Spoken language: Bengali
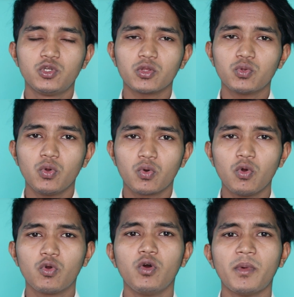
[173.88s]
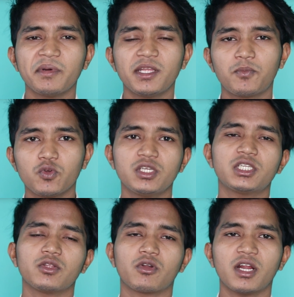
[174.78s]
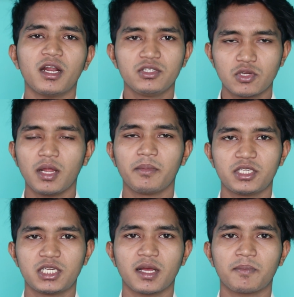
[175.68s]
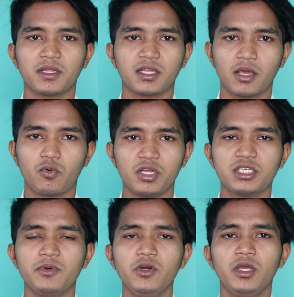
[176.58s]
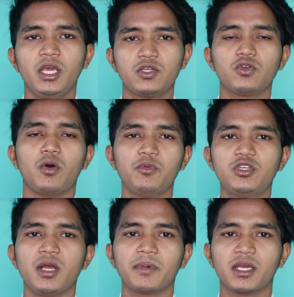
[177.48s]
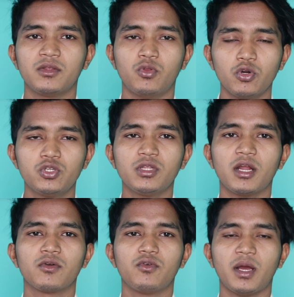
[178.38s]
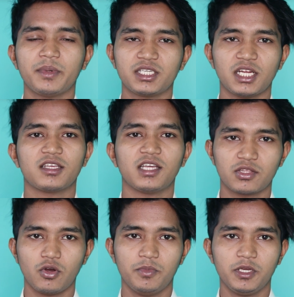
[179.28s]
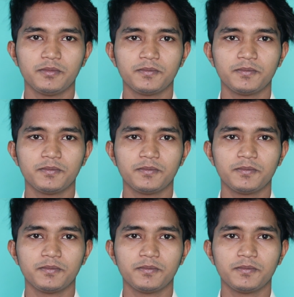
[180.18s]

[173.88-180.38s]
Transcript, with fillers: যত রকম আমাদের প্রচেষ্টা দরকার আর ইনশাল্লাহ আমরা সেটা আপনাদেরকে করে যাব জন্য অবশ্যই আপনাকে ধৈর্য ধারণ করে আমাদের সাথে থাকতে হবে